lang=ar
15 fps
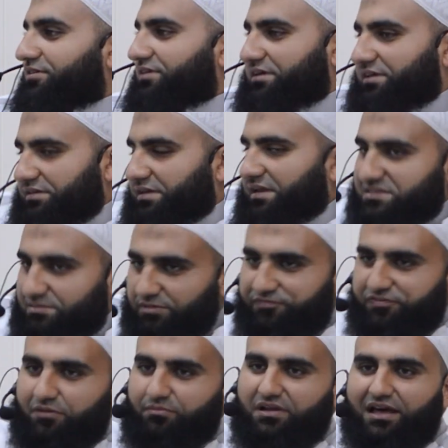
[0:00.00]
يعني احنا لازم
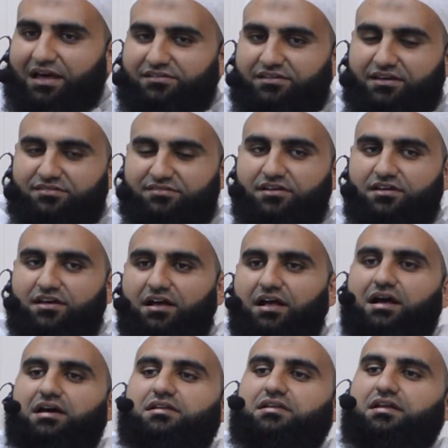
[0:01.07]
نفهم الحديث
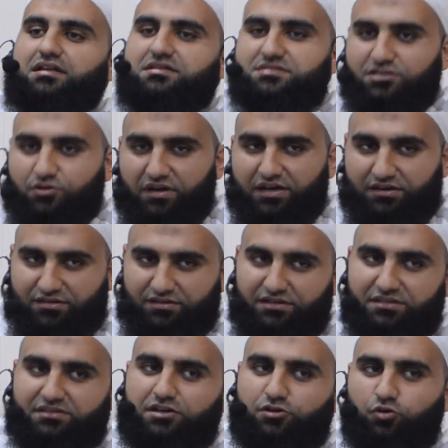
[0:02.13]
أن السواك
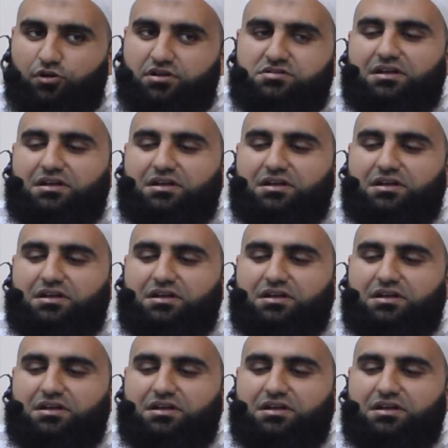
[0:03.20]
عند كل